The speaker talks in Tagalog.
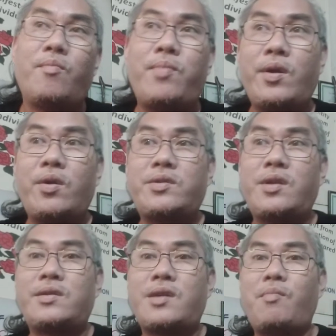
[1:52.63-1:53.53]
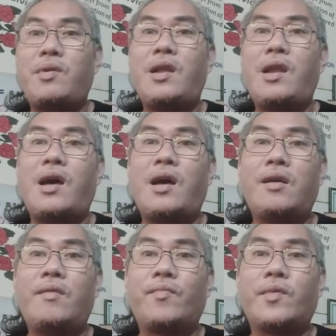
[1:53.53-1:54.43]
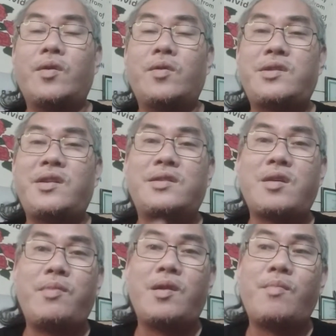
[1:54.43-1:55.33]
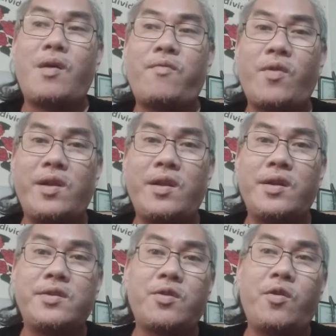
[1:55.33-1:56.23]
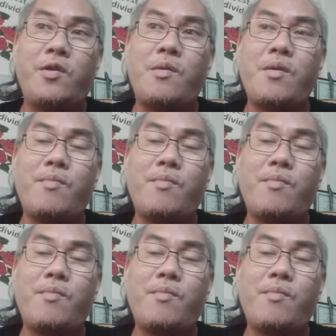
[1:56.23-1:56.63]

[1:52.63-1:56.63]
Pero sinasabi nila o sinasabi ng mga foreigners or